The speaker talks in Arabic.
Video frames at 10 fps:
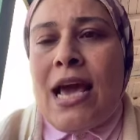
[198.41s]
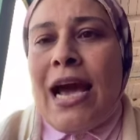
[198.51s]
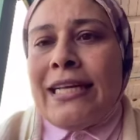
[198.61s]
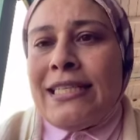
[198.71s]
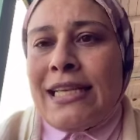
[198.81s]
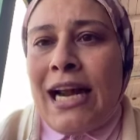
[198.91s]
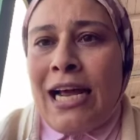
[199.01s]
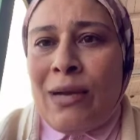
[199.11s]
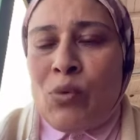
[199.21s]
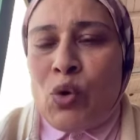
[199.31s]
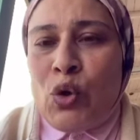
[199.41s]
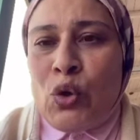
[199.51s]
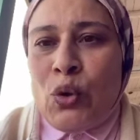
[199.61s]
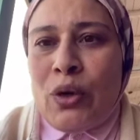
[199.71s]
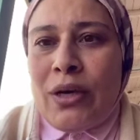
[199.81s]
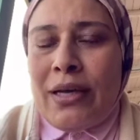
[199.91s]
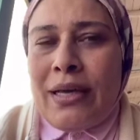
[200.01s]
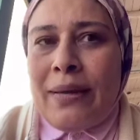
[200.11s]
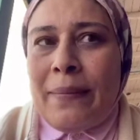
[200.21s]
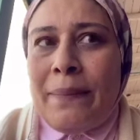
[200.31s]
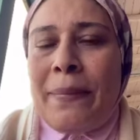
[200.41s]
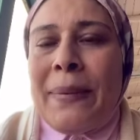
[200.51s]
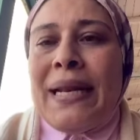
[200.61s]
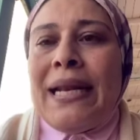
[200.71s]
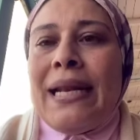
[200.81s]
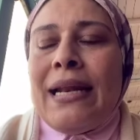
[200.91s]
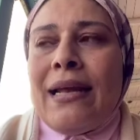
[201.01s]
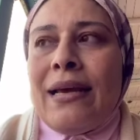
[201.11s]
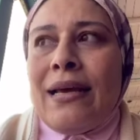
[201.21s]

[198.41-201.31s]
حديث العالم كله بال